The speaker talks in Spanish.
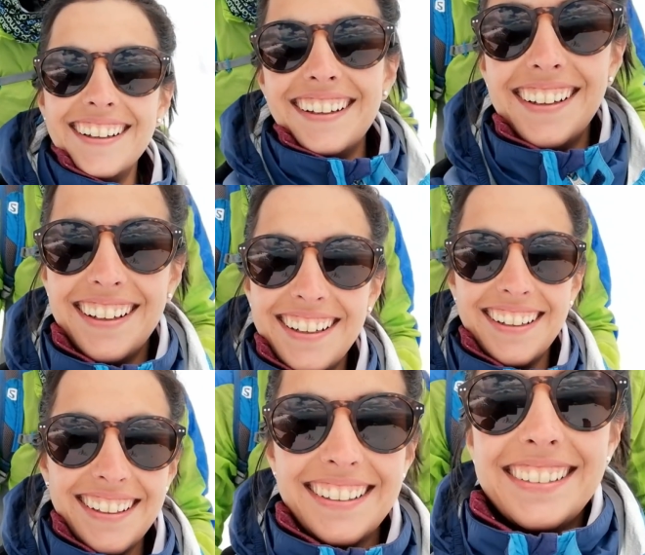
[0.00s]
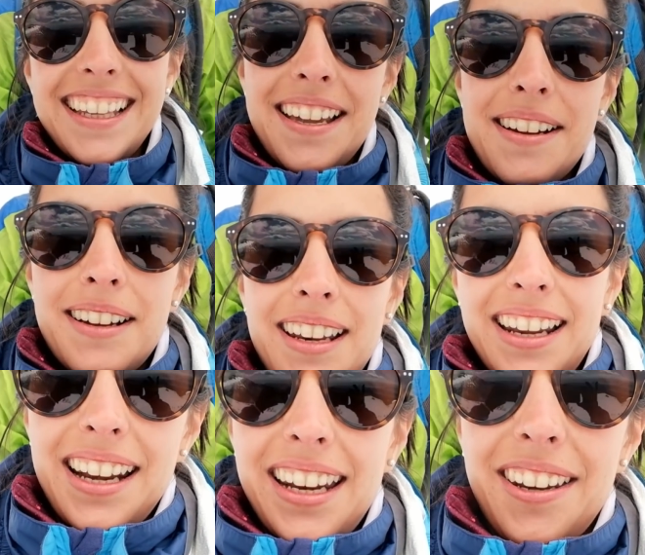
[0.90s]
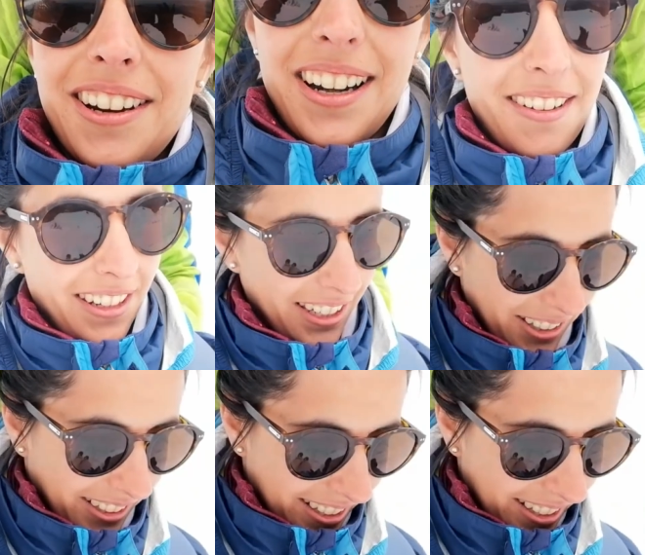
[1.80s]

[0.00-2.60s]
Vamos. Sí, voy a quedar agarrar bien.